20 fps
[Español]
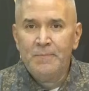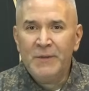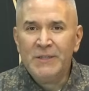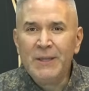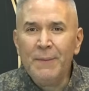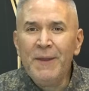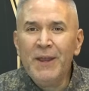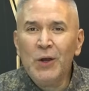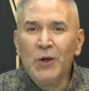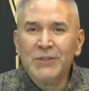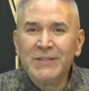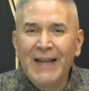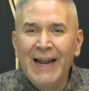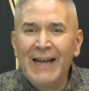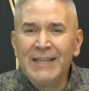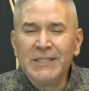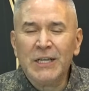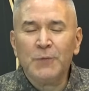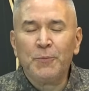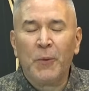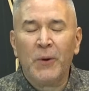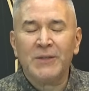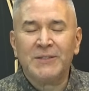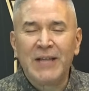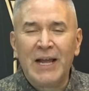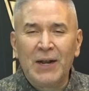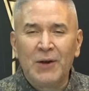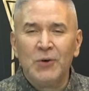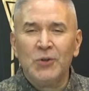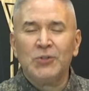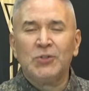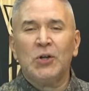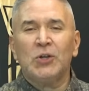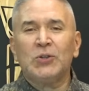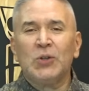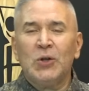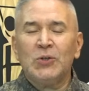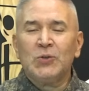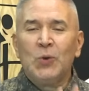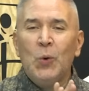Mis amigos, gracias por estar con
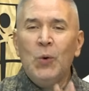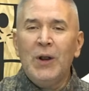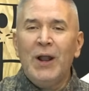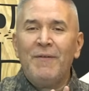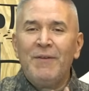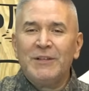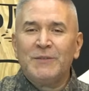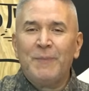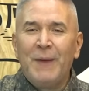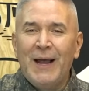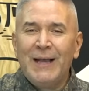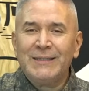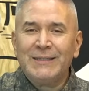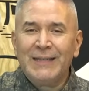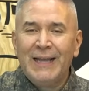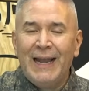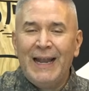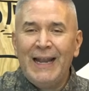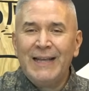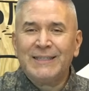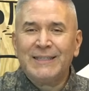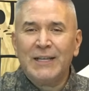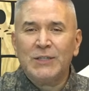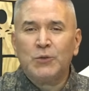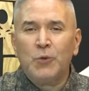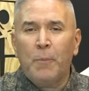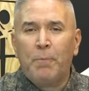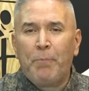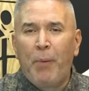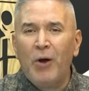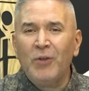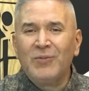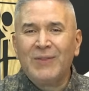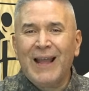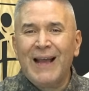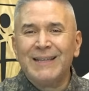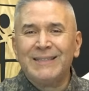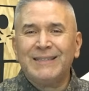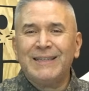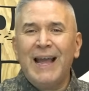nosotros una vez más en este su
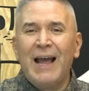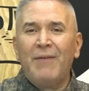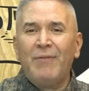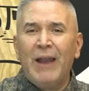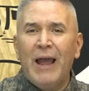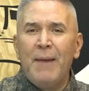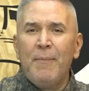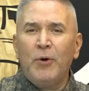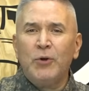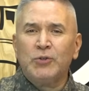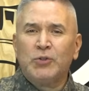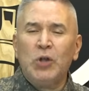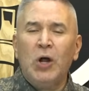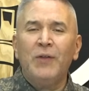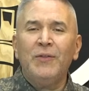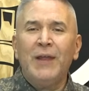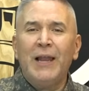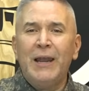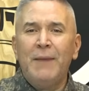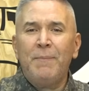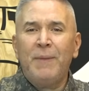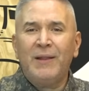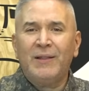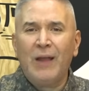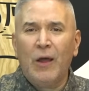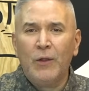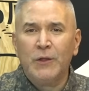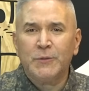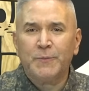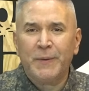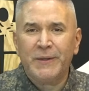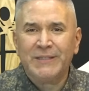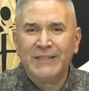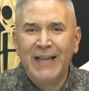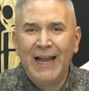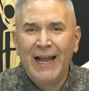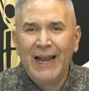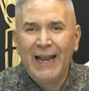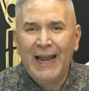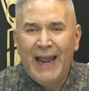podcast de Hablemos, donde el invitado
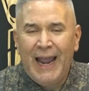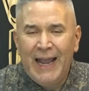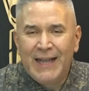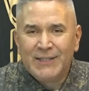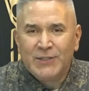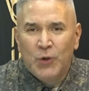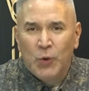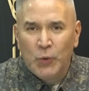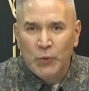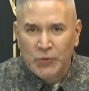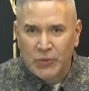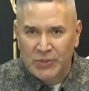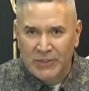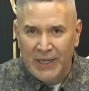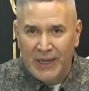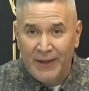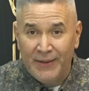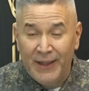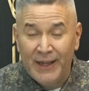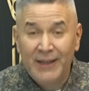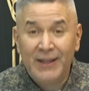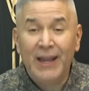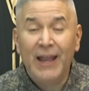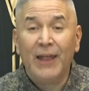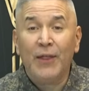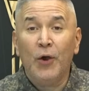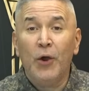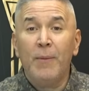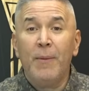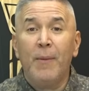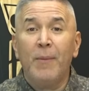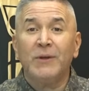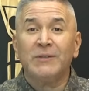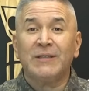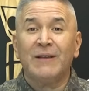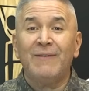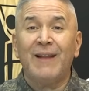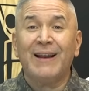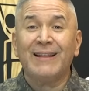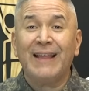especial es usted. El día de hoy vamos
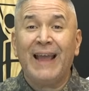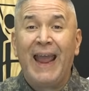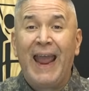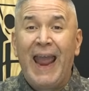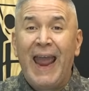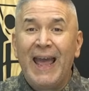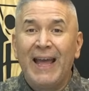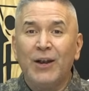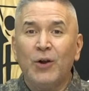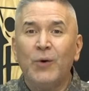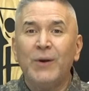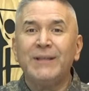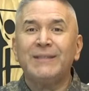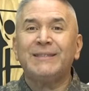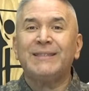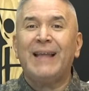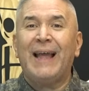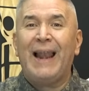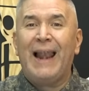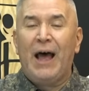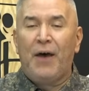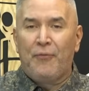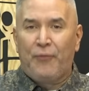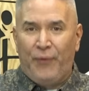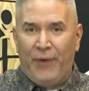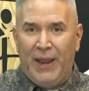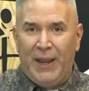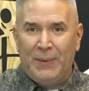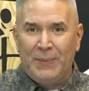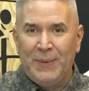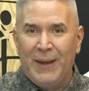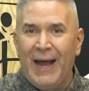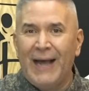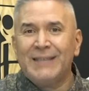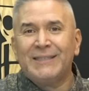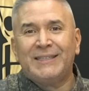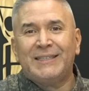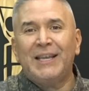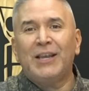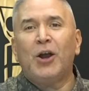a hablar de héroes de la fe,
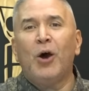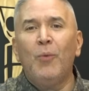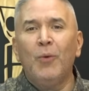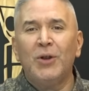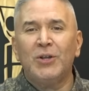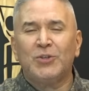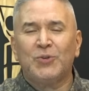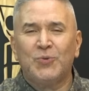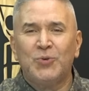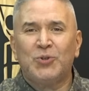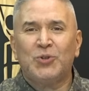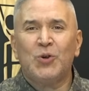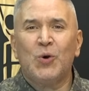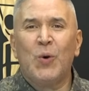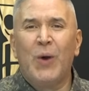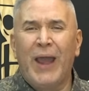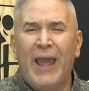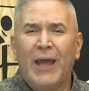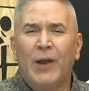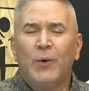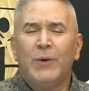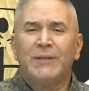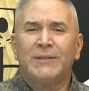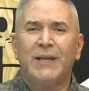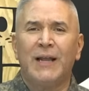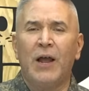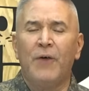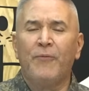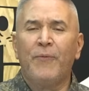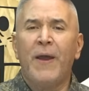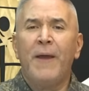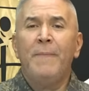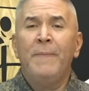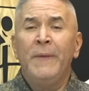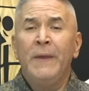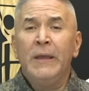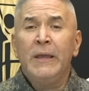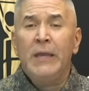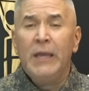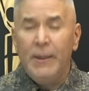así como lo escuchó héroes de la fe.
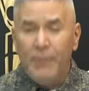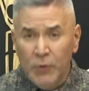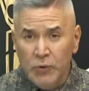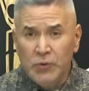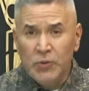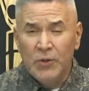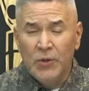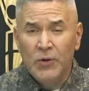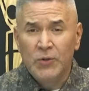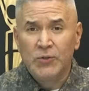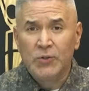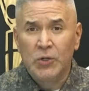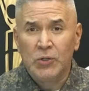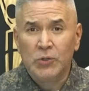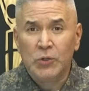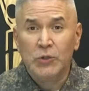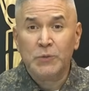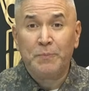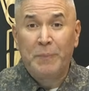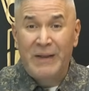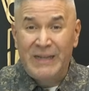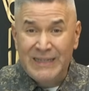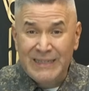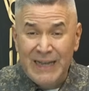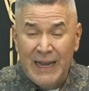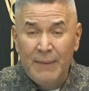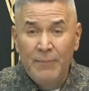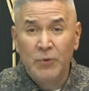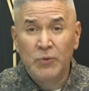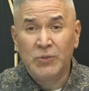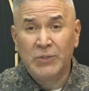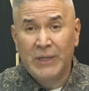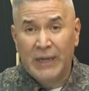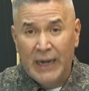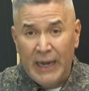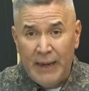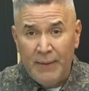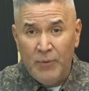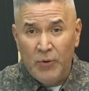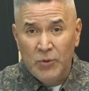Y muchos de nosotros pensamos,
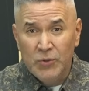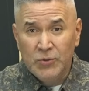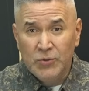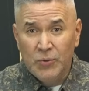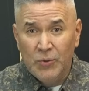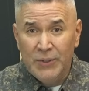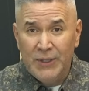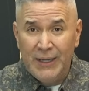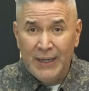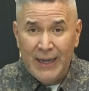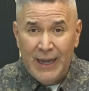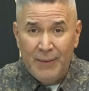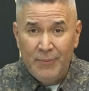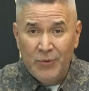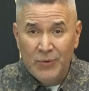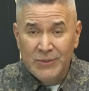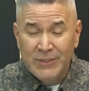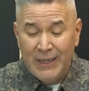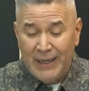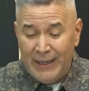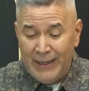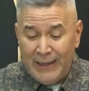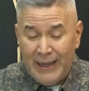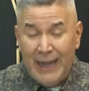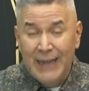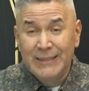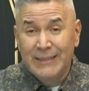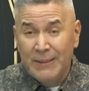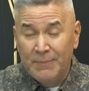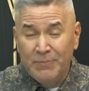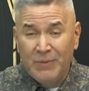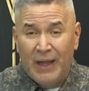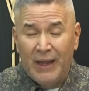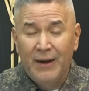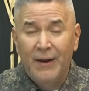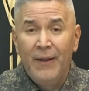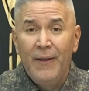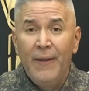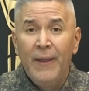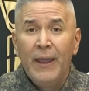creemos o llegamos a
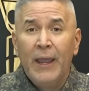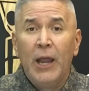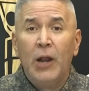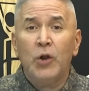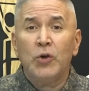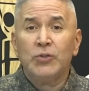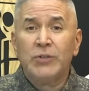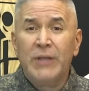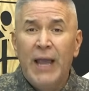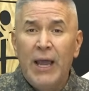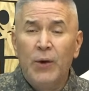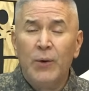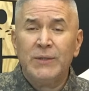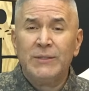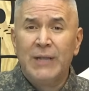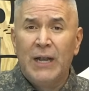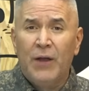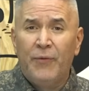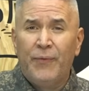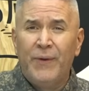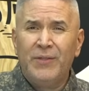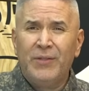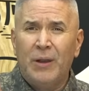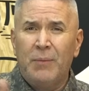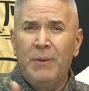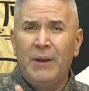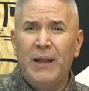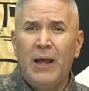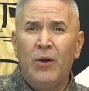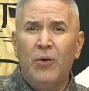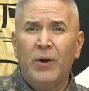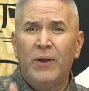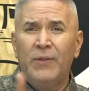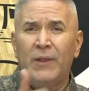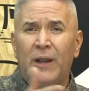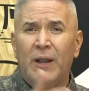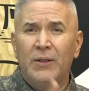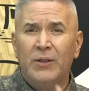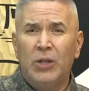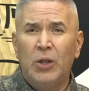aceptar que los héroes de la fe terminaron en
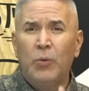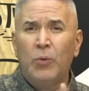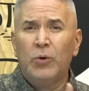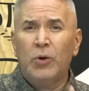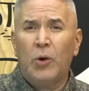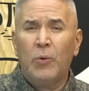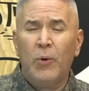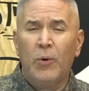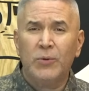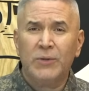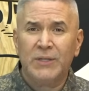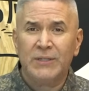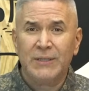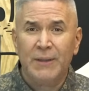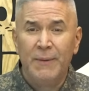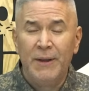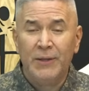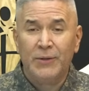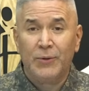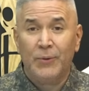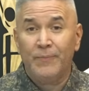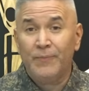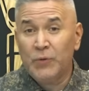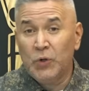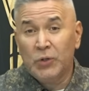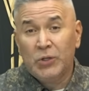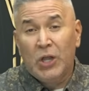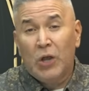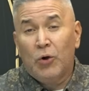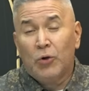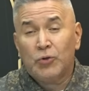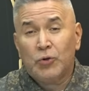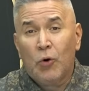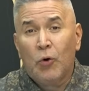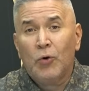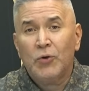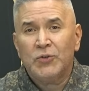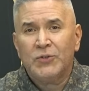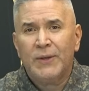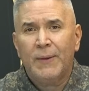el Antiguo y en el Nuevo Testamento. Yo tengo otro
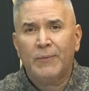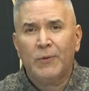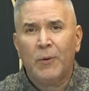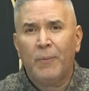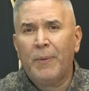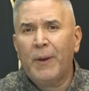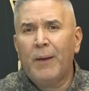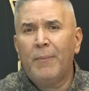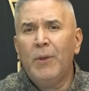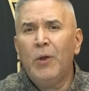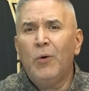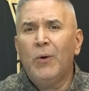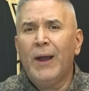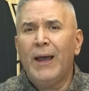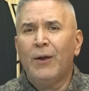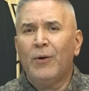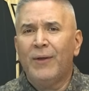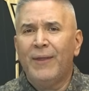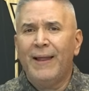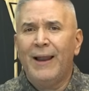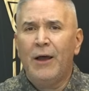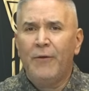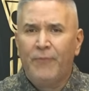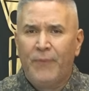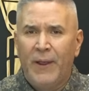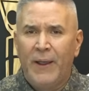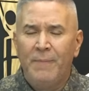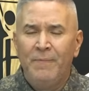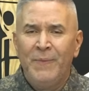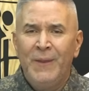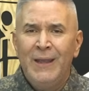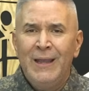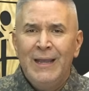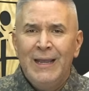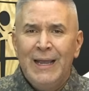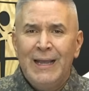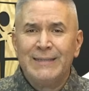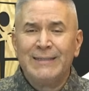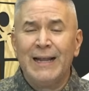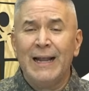concepto. Para mí un héroe de la fe
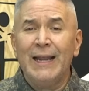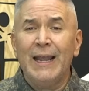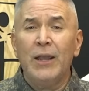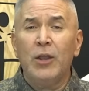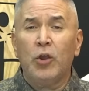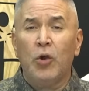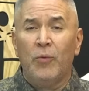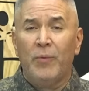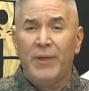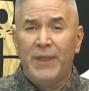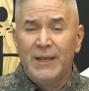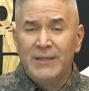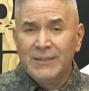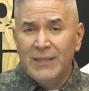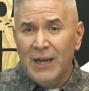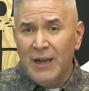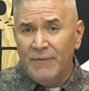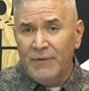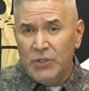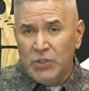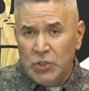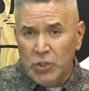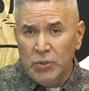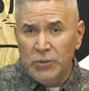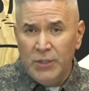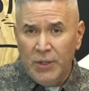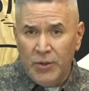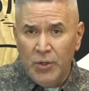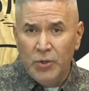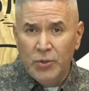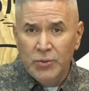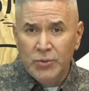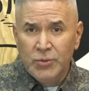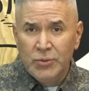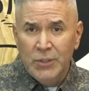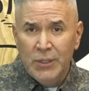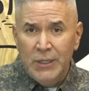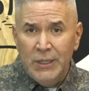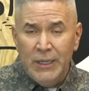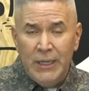es alguien que obedece a la visión de
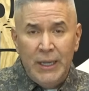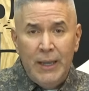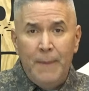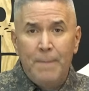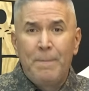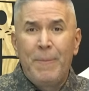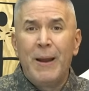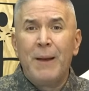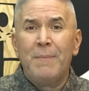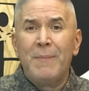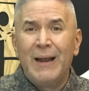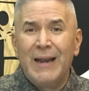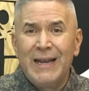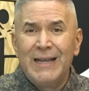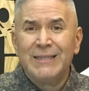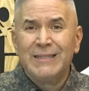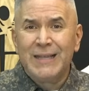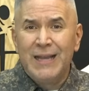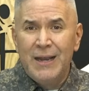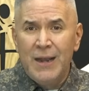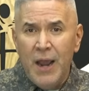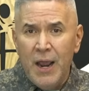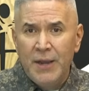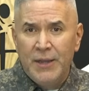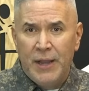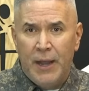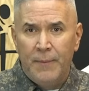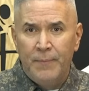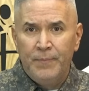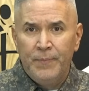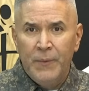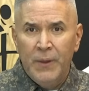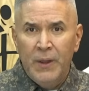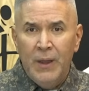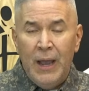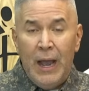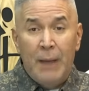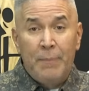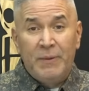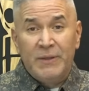Dios y permanece en ella.
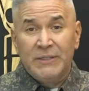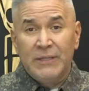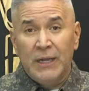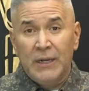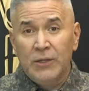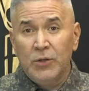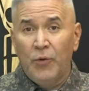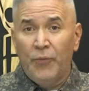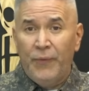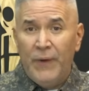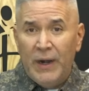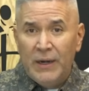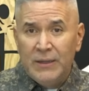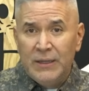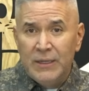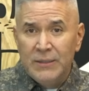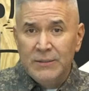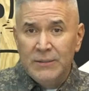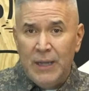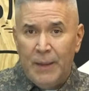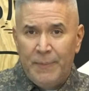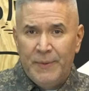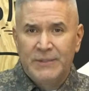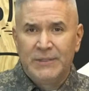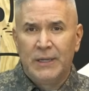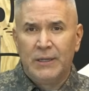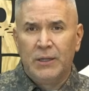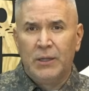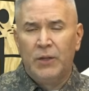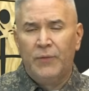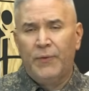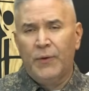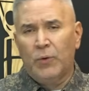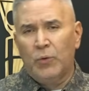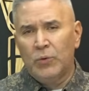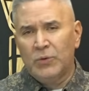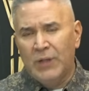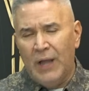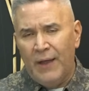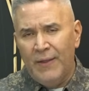A pesar de ofertas, a pesar de
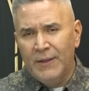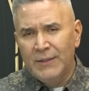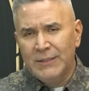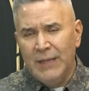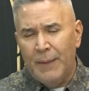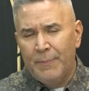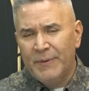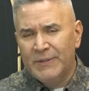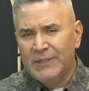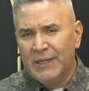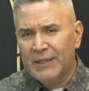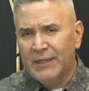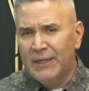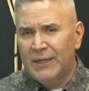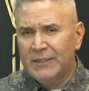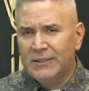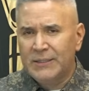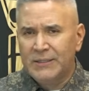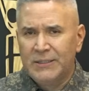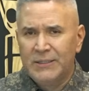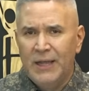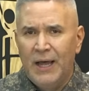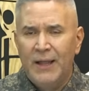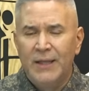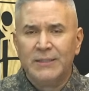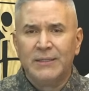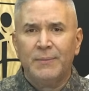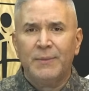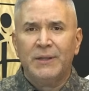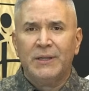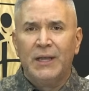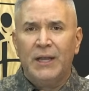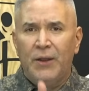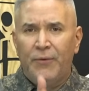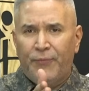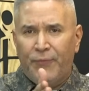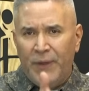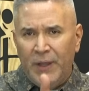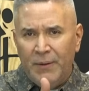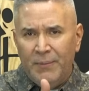dificultades, a pesar de necesidades, se mantiene
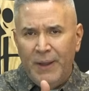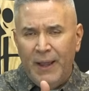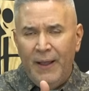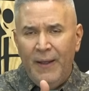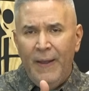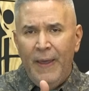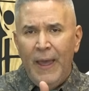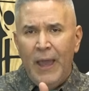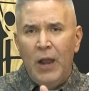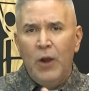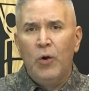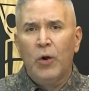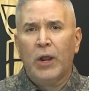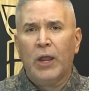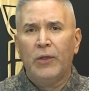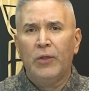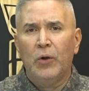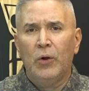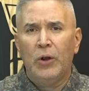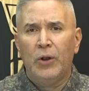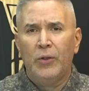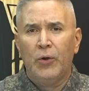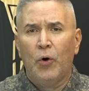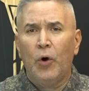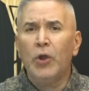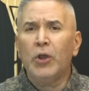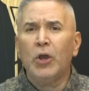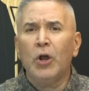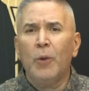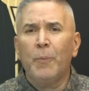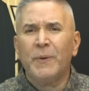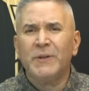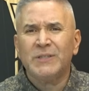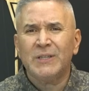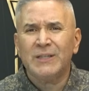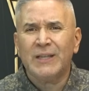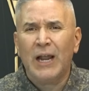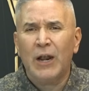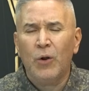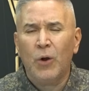firme en lo que Dios le dio. Hoy quiero
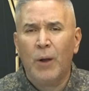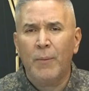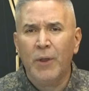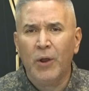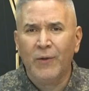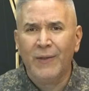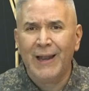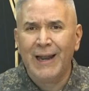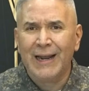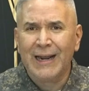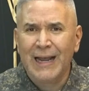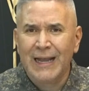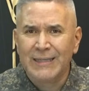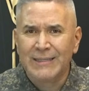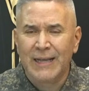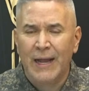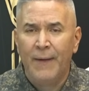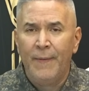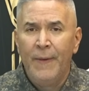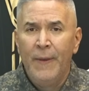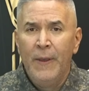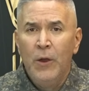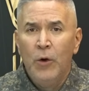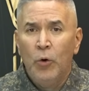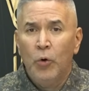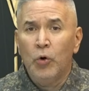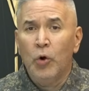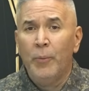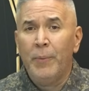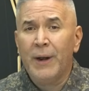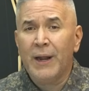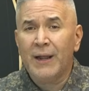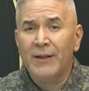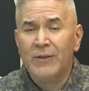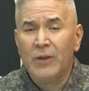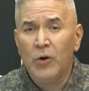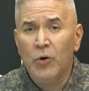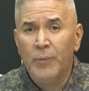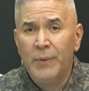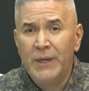presentarle a un amigo de la casa, un hombre que
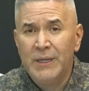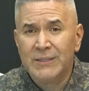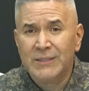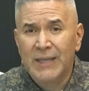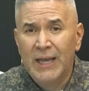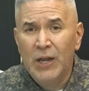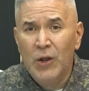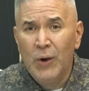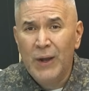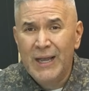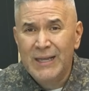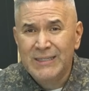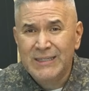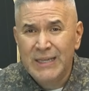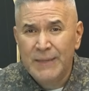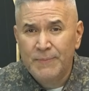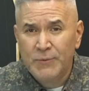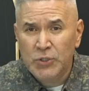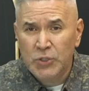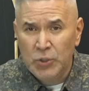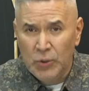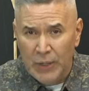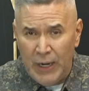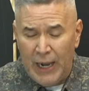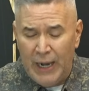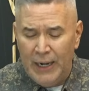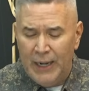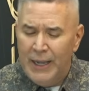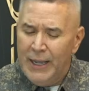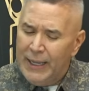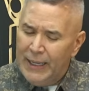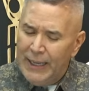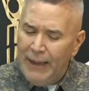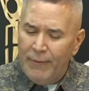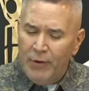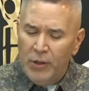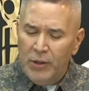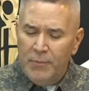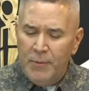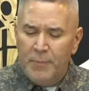tiene un ministerio excepcional. Y
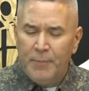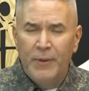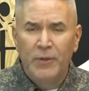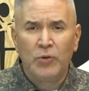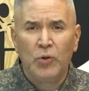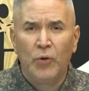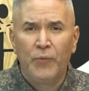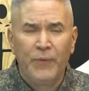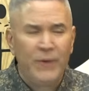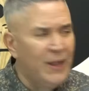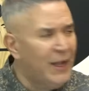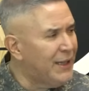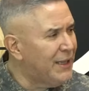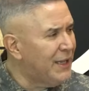hablo de mi pastor Fidel